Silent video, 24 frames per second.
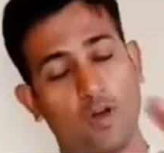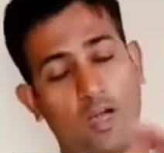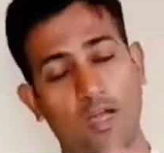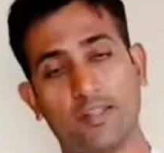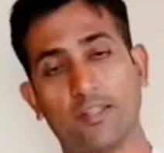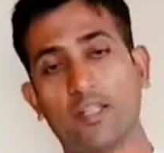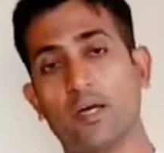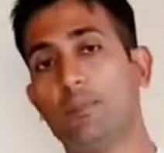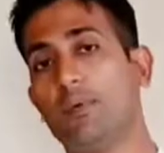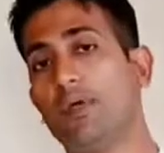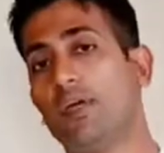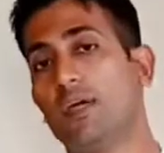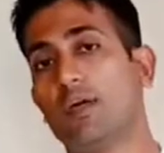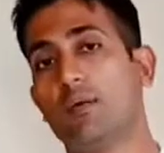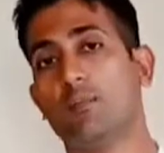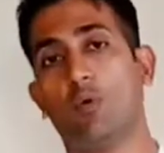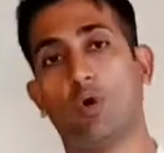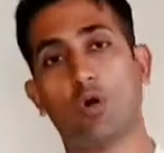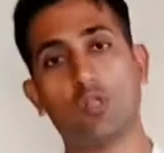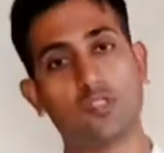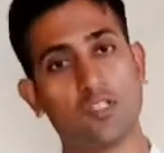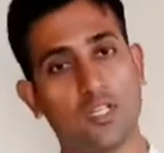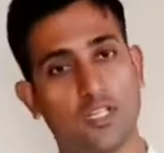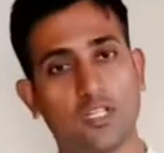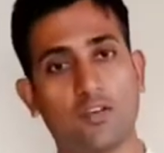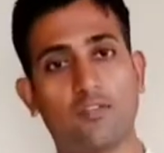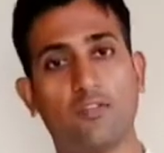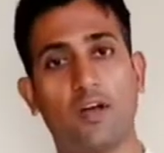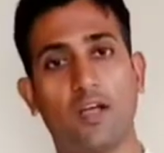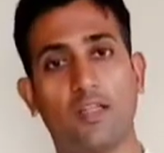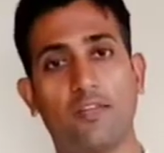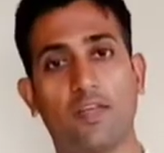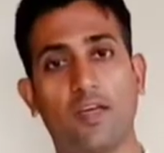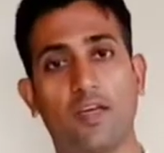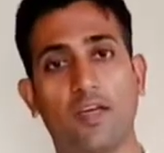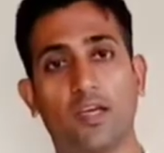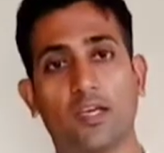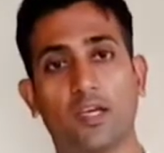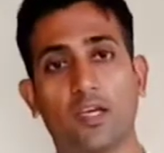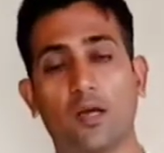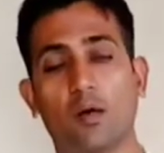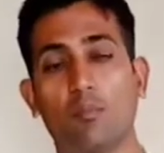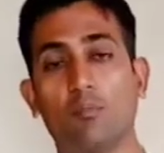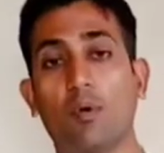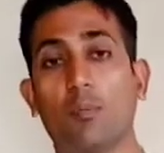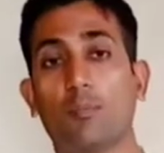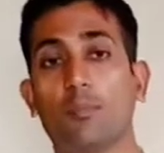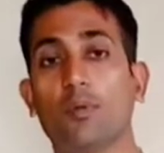फ़ायदा भी है बहुत ज़्यादा फ़ायदा है
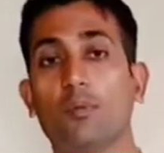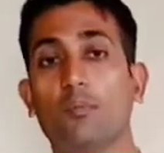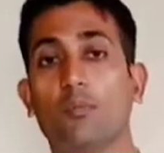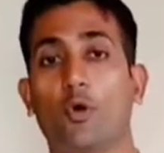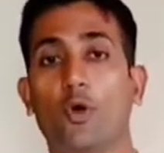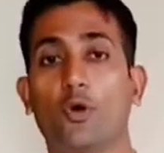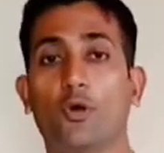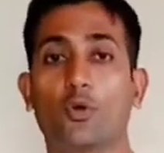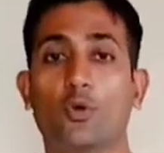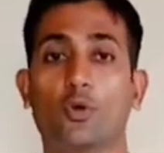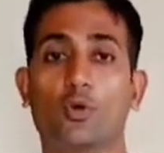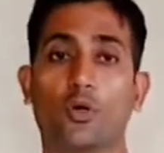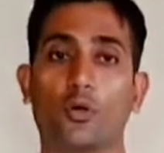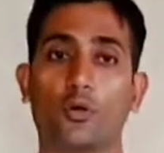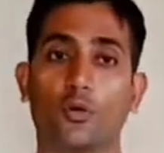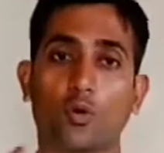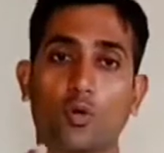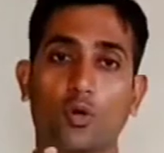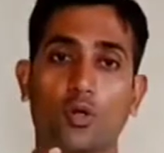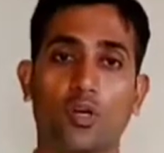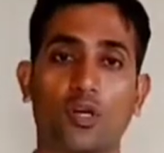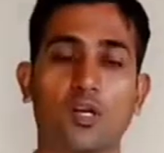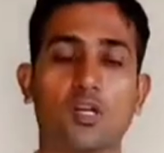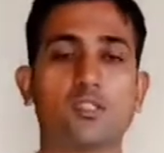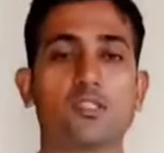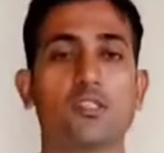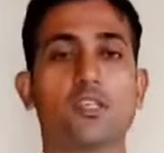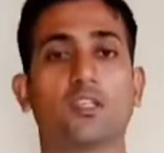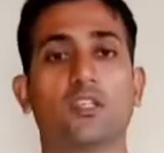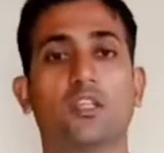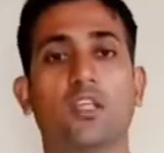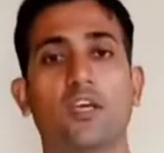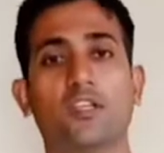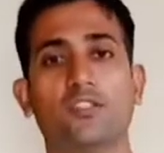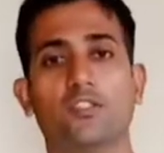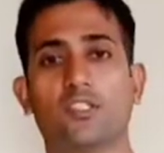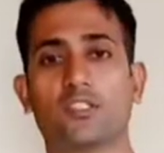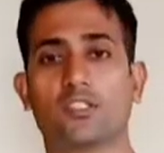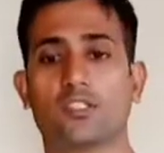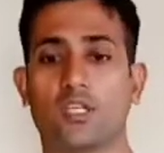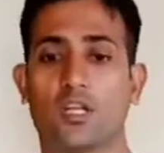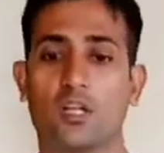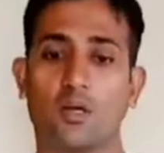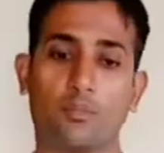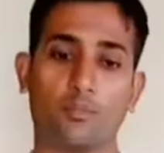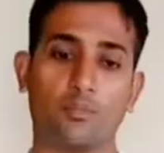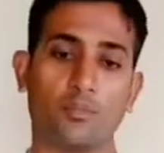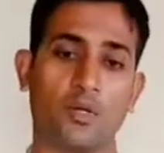कि हम अपने बॉडी को कंट्रोल करना सीखते हैं
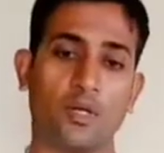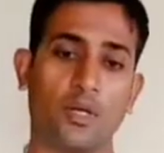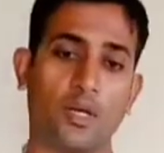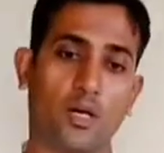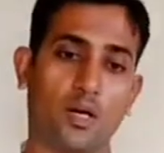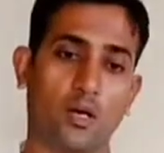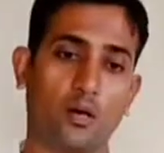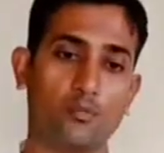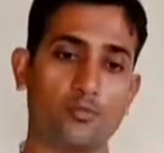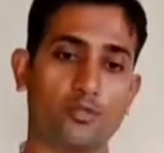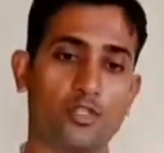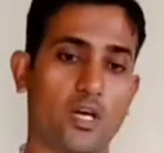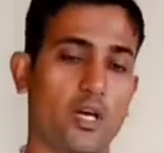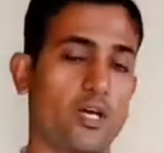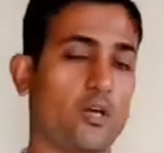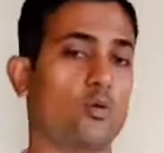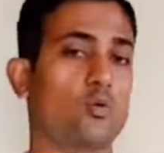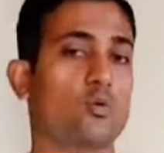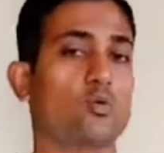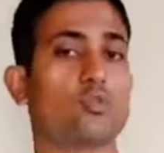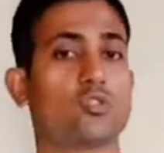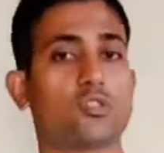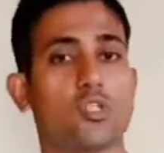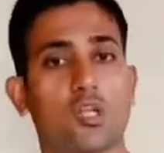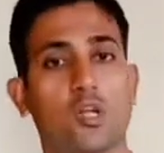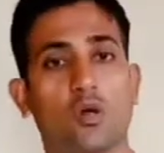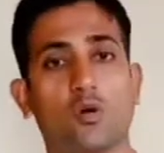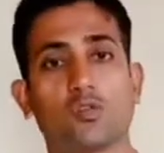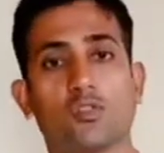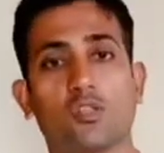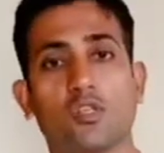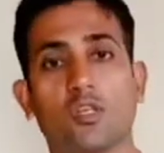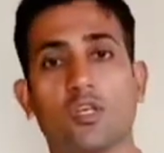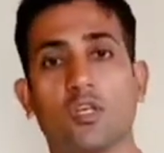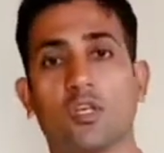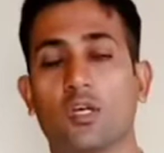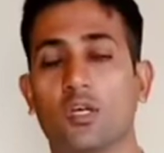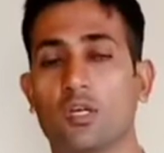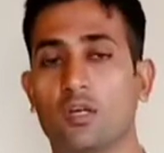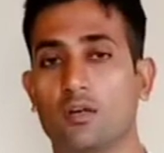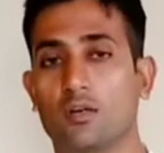जिस तरह हम चाहें उस तरह उसे